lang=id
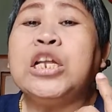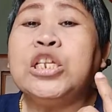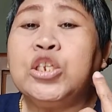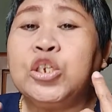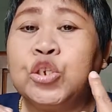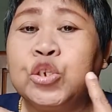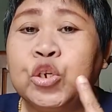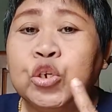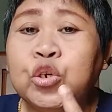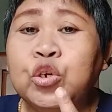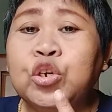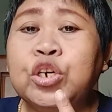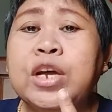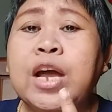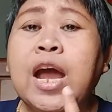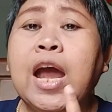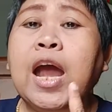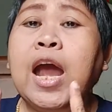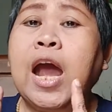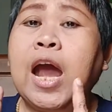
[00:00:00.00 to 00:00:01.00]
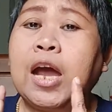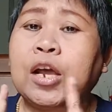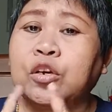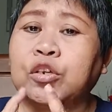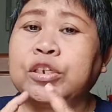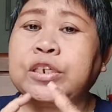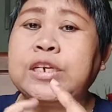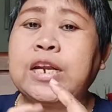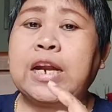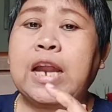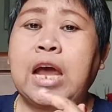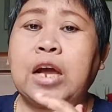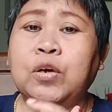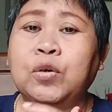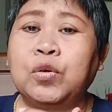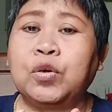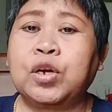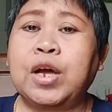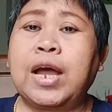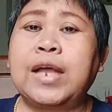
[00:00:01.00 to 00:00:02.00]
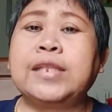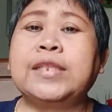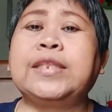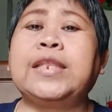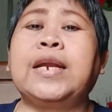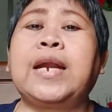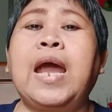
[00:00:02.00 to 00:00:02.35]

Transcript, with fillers: juga harus dilakukan